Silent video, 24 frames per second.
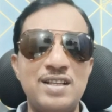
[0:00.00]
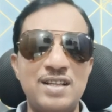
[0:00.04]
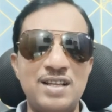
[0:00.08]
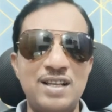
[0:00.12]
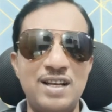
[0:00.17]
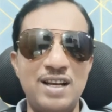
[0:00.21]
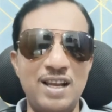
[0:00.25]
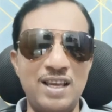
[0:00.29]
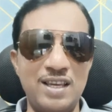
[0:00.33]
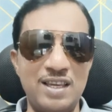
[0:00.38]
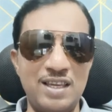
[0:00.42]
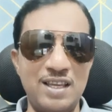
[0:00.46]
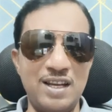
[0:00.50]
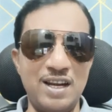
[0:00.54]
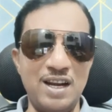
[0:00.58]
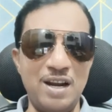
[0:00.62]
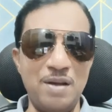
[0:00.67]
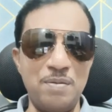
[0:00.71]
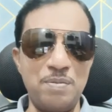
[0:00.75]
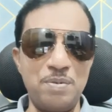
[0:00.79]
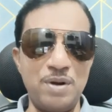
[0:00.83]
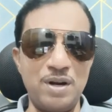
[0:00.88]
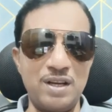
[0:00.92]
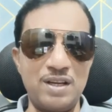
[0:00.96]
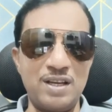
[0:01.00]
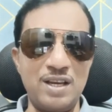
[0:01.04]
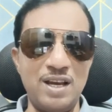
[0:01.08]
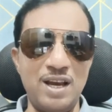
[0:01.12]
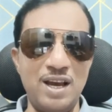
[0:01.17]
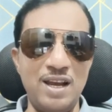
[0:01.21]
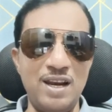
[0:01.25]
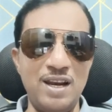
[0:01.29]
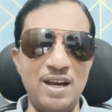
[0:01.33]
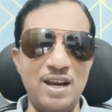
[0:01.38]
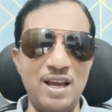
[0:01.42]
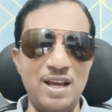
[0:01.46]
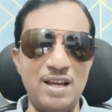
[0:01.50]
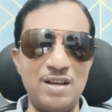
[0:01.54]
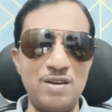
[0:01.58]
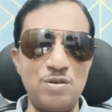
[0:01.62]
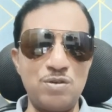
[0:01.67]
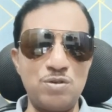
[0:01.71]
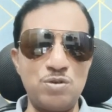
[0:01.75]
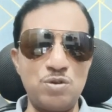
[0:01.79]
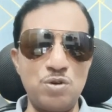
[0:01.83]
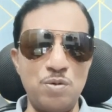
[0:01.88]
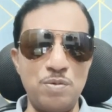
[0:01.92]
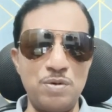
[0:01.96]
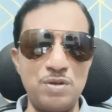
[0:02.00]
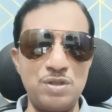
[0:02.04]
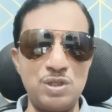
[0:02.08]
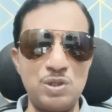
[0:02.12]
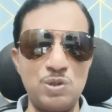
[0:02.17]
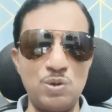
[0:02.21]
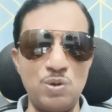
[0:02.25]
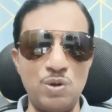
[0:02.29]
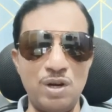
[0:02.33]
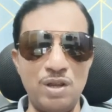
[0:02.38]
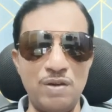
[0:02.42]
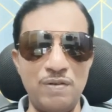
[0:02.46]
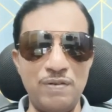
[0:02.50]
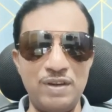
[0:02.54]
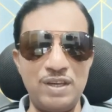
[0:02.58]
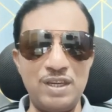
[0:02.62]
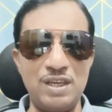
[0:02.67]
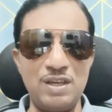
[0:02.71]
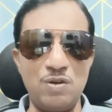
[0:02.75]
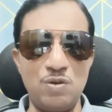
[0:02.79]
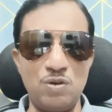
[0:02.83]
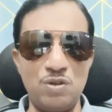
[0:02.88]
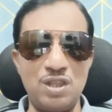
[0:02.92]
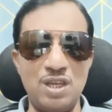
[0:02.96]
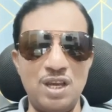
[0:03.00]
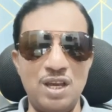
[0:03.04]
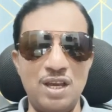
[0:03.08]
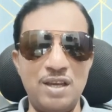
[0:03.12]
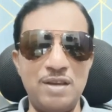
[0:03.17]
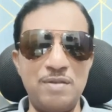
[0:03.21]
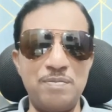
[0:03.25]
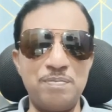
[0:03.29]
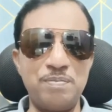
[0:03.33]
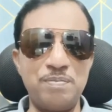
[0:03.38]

लेकिन रब रखा अल्लाह को जो मंजूर है वही होता है